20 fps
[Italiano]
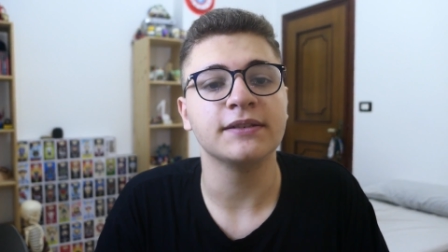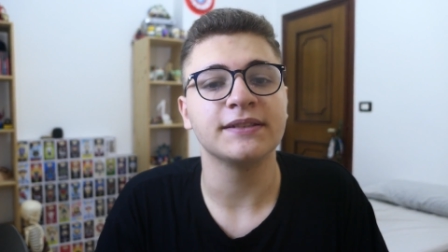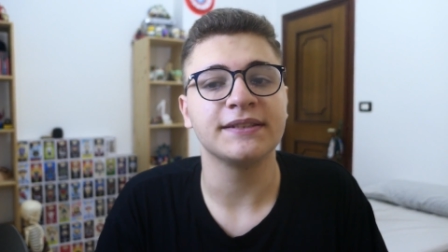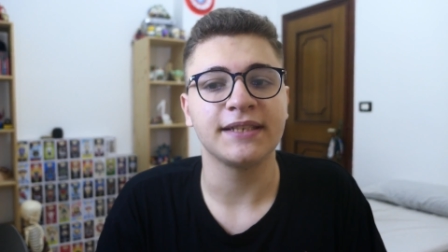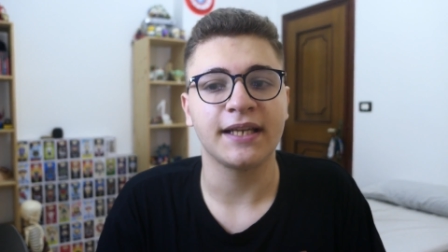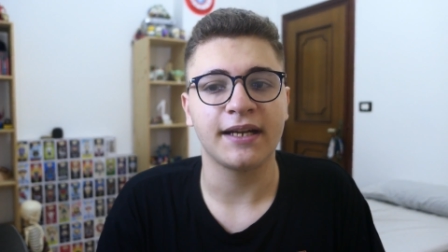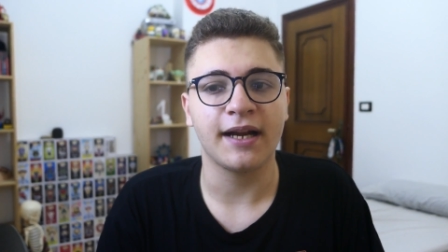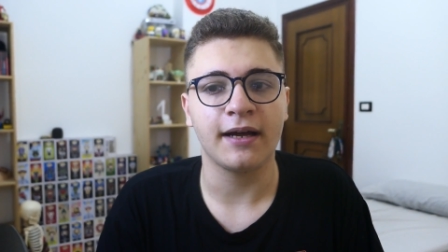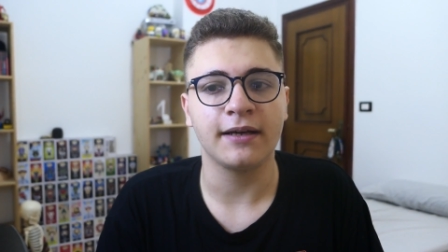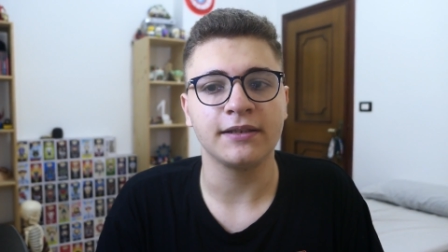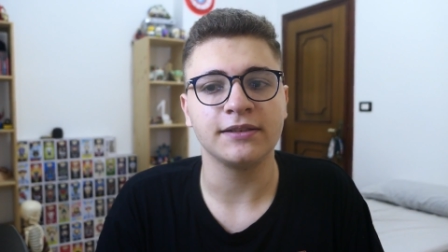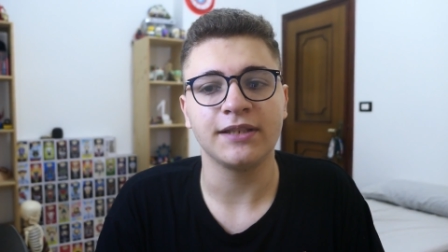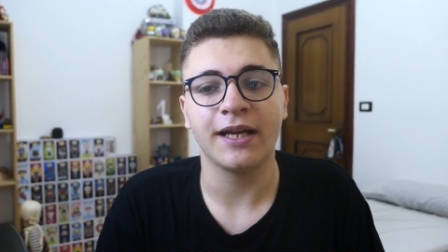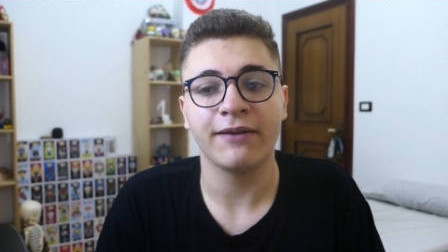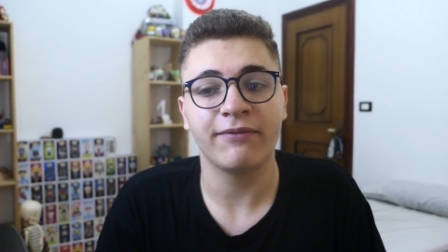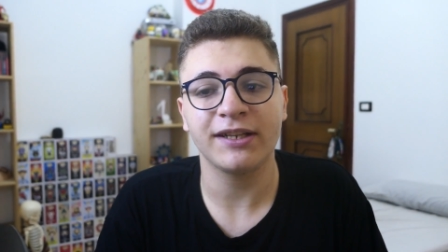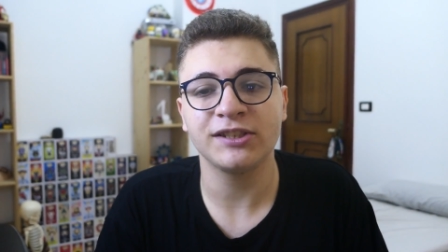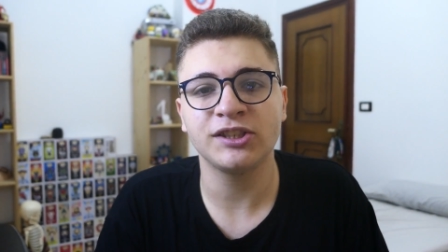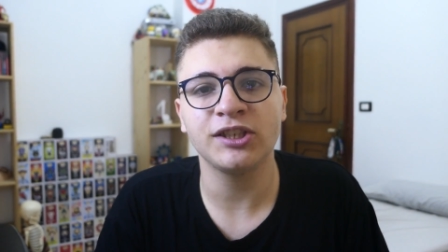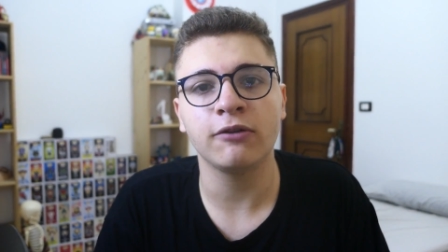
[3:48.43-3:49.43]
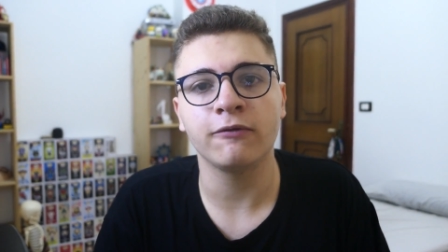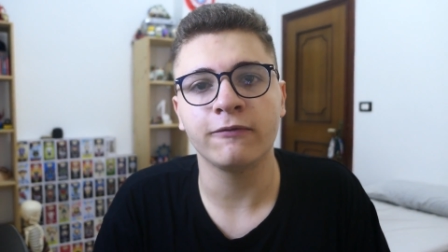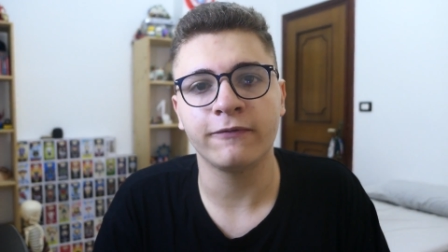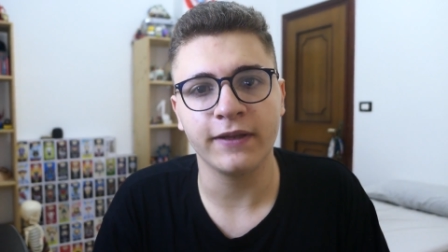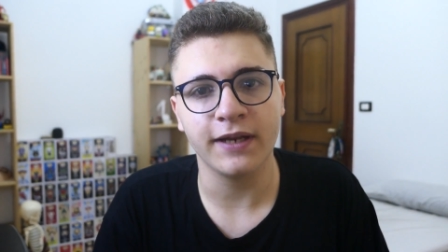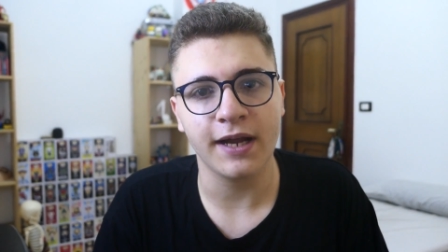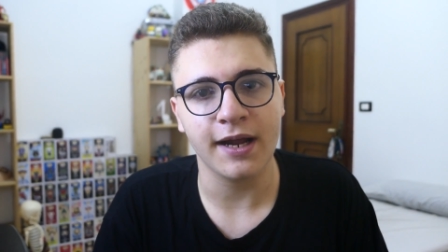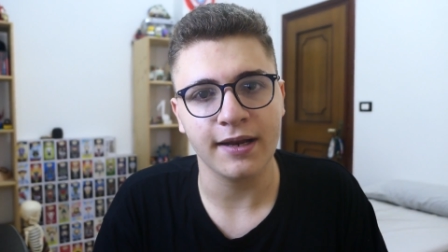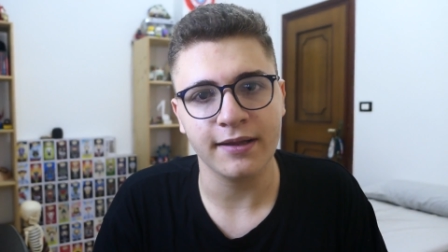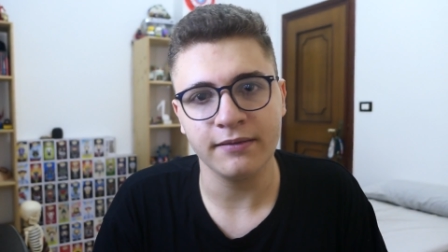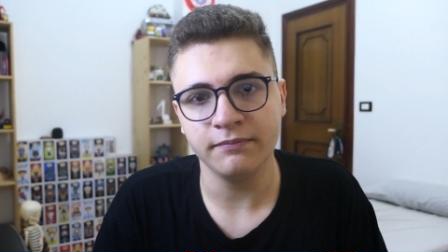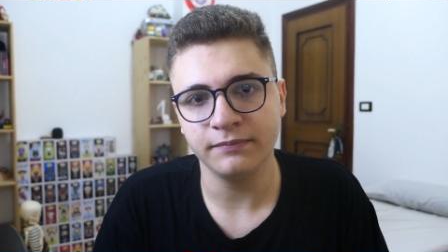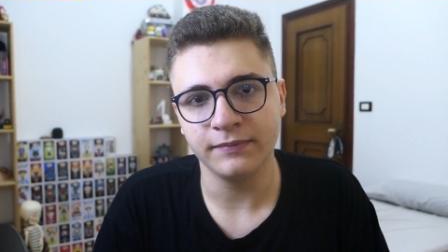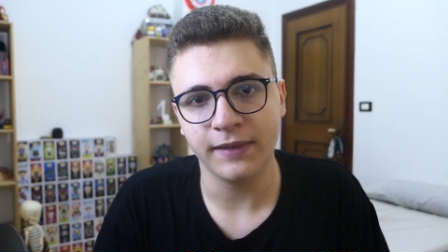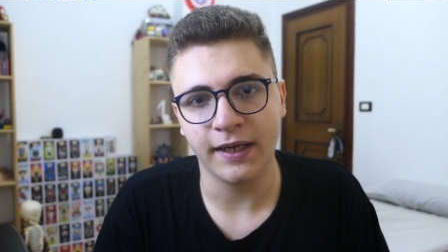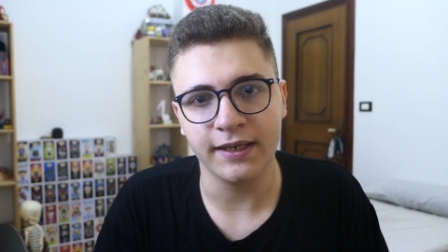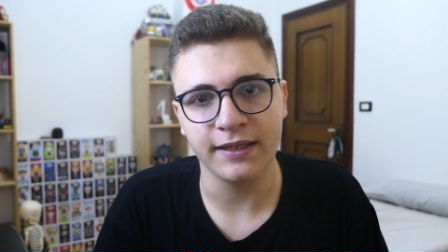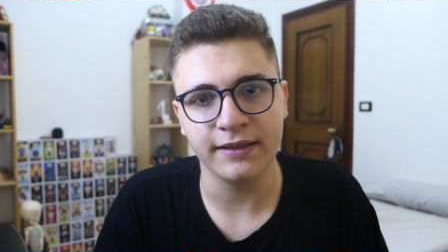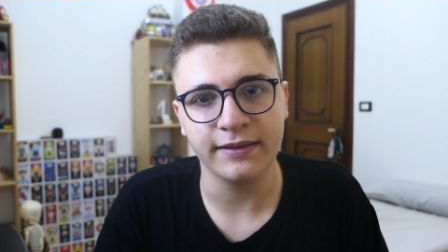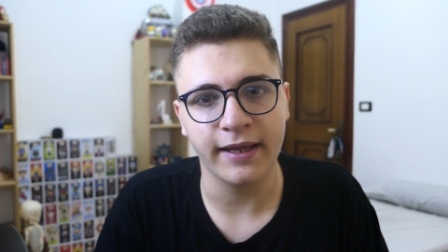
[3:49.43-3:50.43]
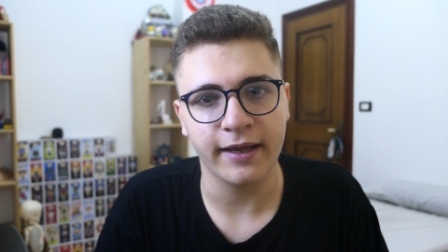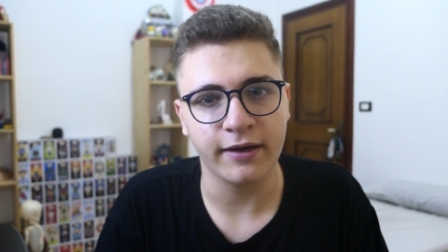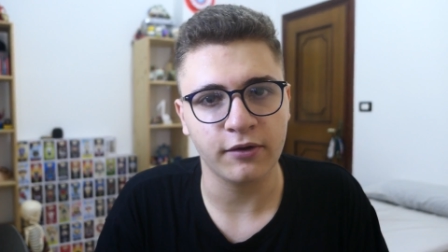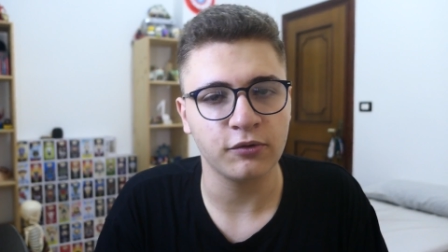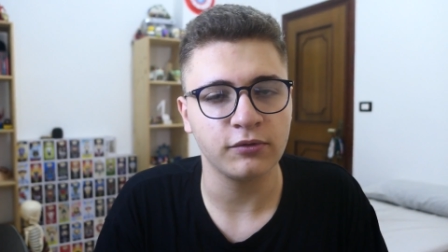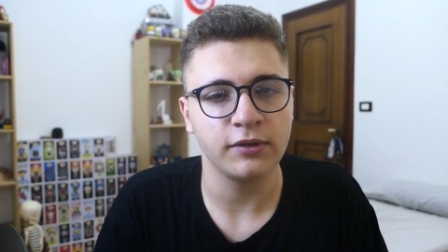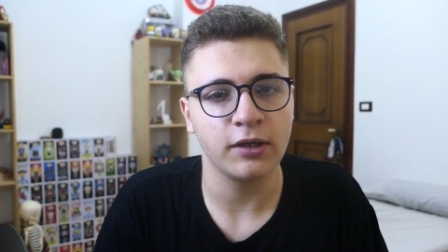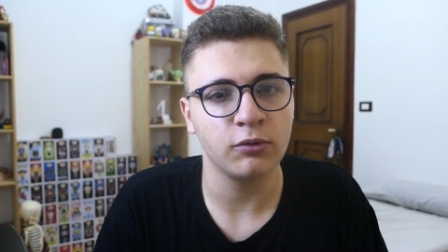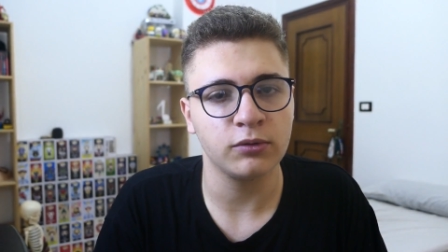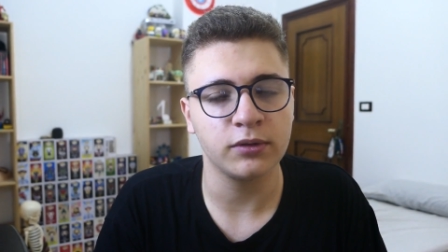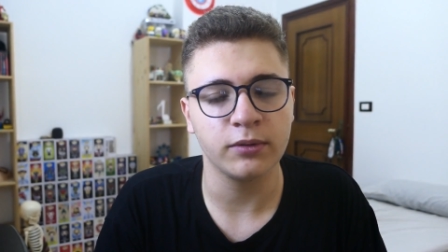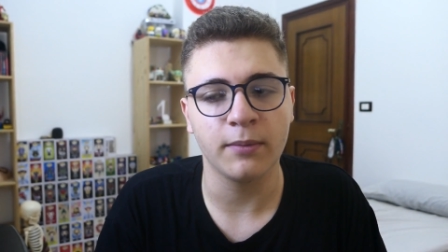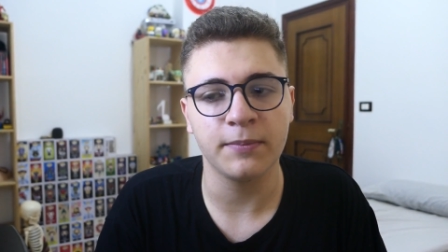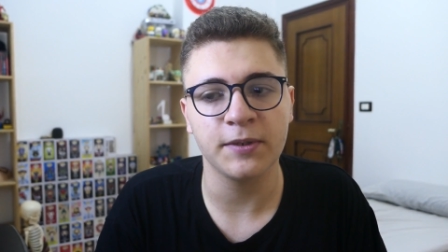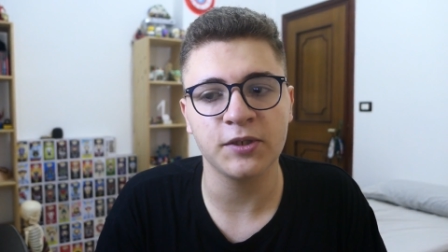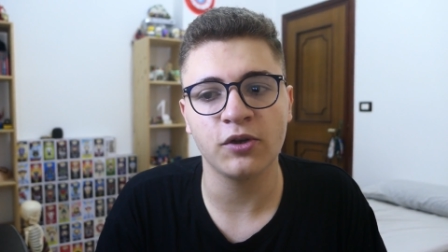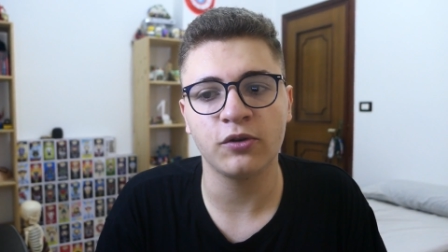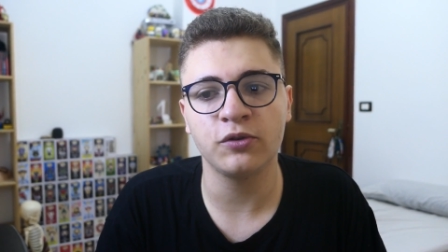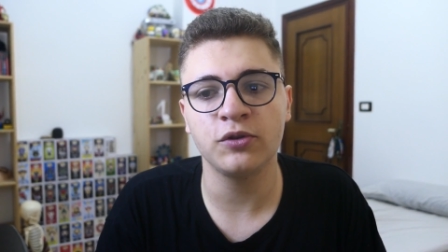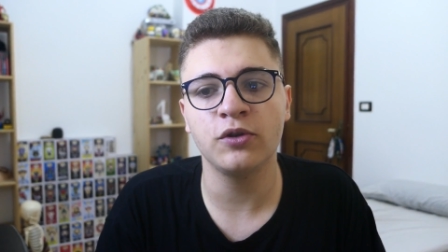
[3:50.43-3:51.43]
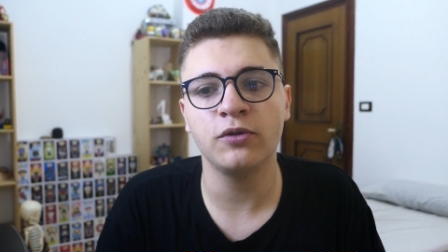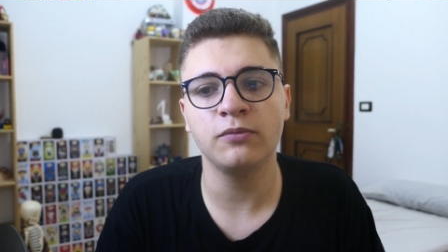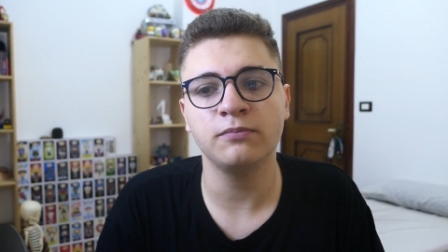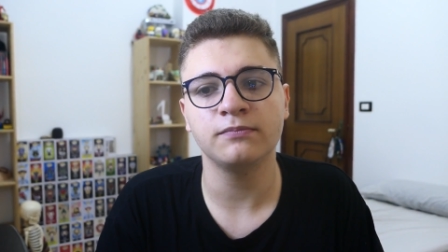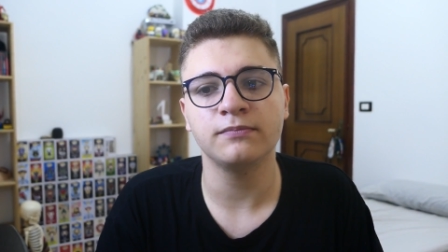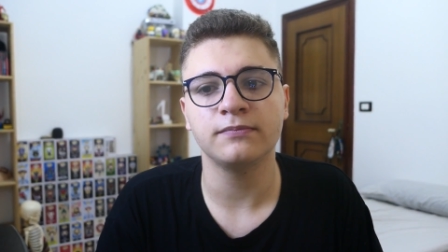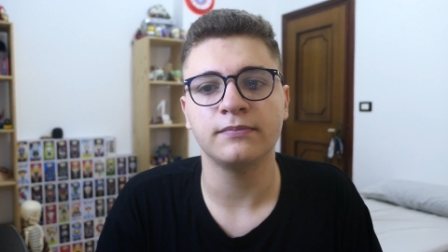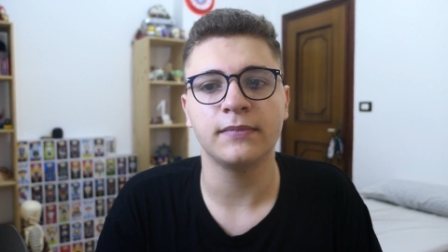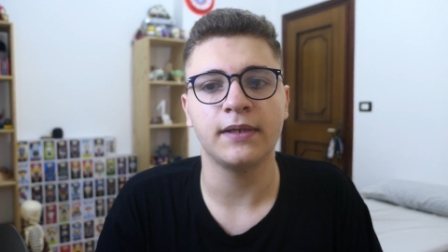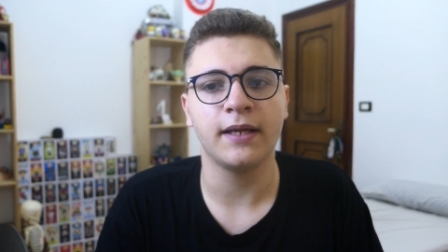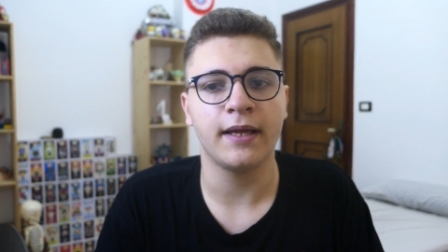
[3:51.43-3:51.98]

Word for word: sarà, avrà già un finale all'interno nell'ultimo episodio,